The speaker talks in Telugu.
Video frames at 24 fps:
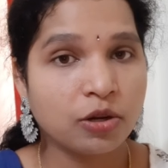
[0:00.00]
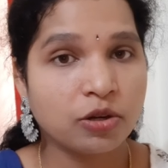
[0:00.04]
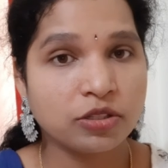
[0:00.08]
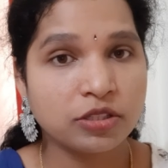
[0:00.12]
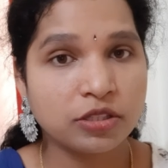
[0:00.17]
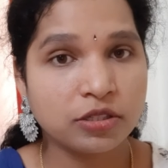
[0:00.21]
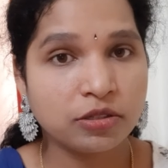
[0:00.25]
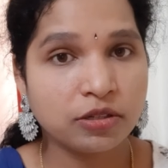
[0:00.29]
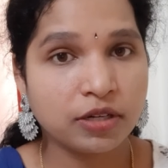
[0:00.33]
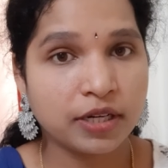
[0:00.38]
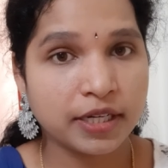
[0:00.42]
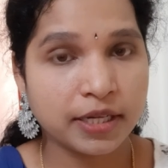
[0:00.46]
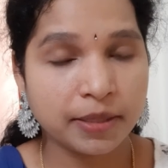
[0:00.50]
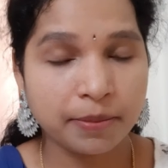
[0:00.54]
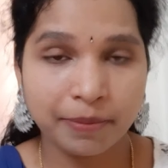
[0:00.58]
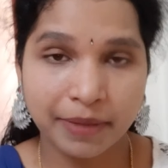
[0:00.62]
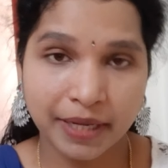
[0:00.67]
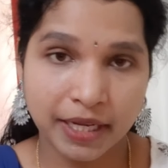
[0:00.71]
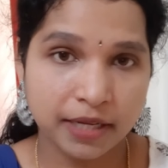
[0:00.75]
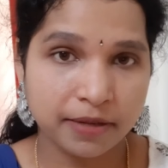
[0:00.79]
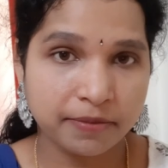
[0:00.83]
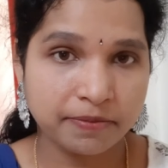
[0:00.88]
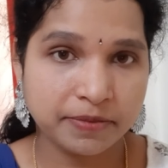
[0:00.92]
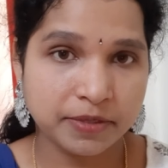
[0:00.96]
కొందరు అంటే
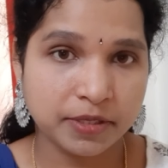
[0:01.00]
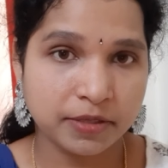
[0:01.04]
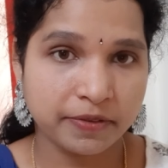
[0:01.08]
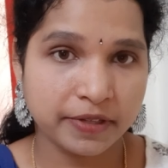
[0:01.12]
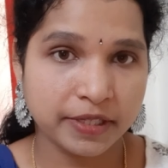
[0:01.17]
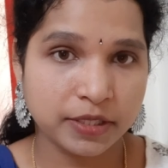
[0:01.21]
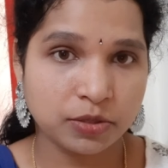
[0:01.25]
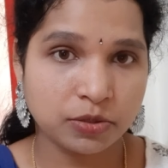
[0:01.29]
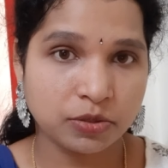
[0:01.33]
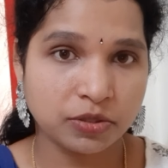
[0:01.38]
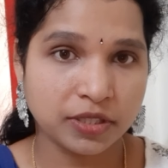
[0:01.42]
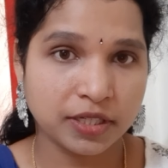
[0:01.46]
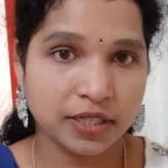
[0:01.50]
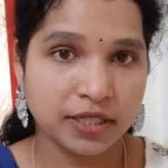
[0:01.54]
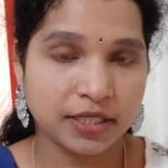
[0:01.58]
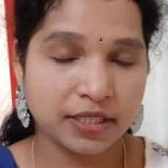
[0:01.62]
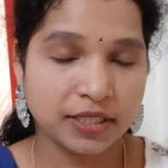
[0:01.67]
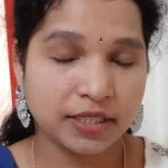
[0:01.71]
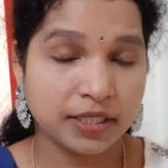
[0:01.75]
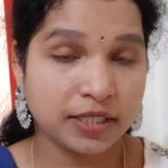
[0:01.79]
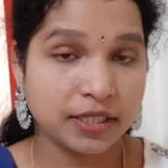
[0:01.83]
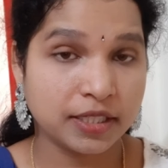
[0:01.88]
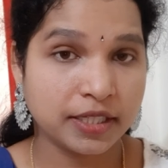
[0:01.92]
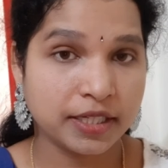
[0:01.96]
మేకప్స్ వేసుకుంటారు
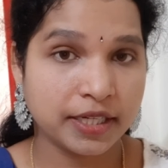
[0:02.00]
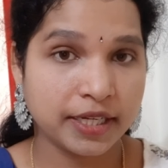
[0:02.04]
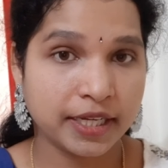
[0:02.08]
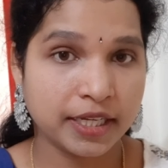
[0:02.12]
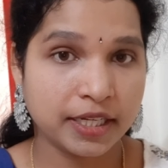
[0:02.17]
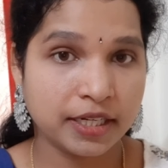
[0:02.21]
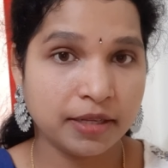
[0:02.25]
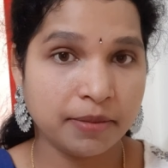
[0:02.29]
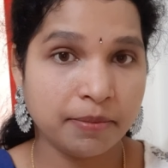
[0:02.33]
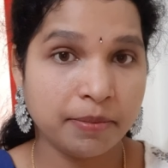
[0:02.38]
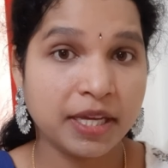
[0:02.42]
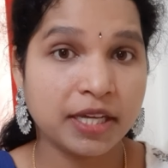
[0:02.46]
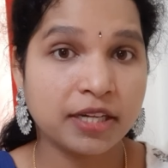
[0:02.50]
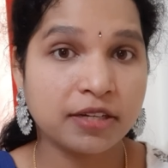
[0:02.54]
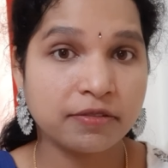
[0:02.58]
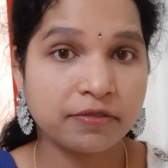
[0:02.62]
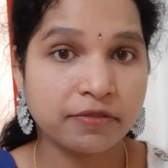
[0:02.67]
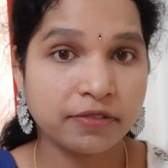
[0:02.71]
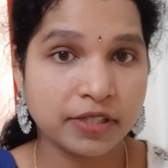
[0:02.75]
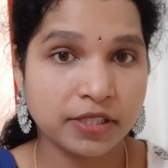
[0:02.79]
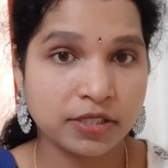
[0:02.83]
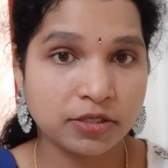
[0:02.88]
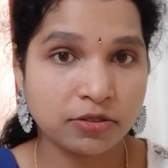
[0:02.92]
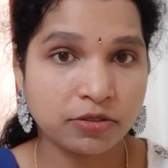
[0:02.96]
కదండి డైలీ
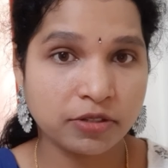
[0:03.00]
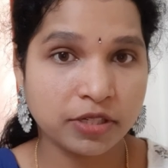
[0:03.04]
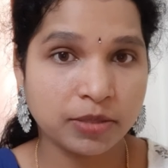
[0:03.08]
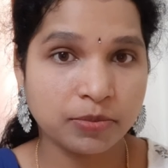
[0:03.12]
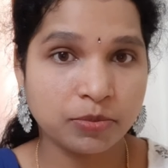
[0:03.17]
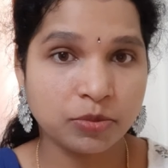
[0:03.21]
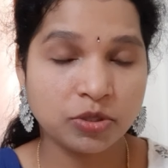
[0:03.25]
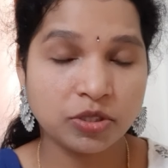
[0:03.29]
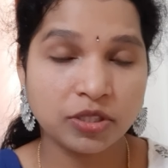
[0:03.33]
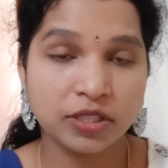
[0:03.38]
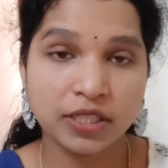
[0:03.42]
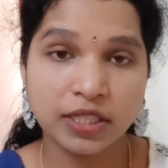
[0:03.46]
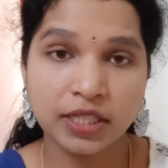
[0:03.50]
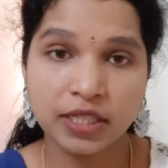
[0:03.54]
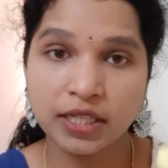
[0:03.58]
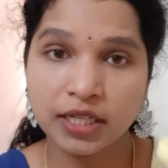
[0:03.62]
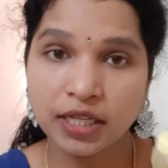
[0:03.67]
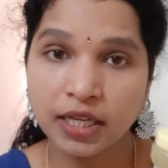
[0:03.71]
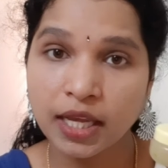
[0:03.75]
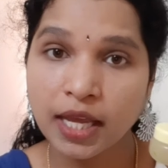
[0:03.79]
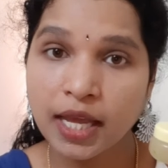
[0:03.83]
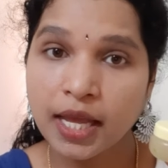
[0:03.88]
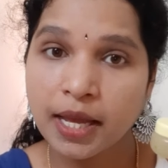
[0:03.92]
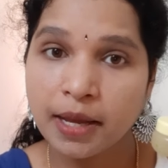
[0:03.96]
మేకప్ వేసుకునే ముందు
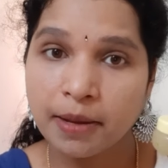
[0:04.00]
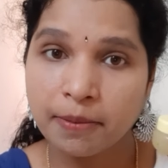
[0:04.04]
దీన్ని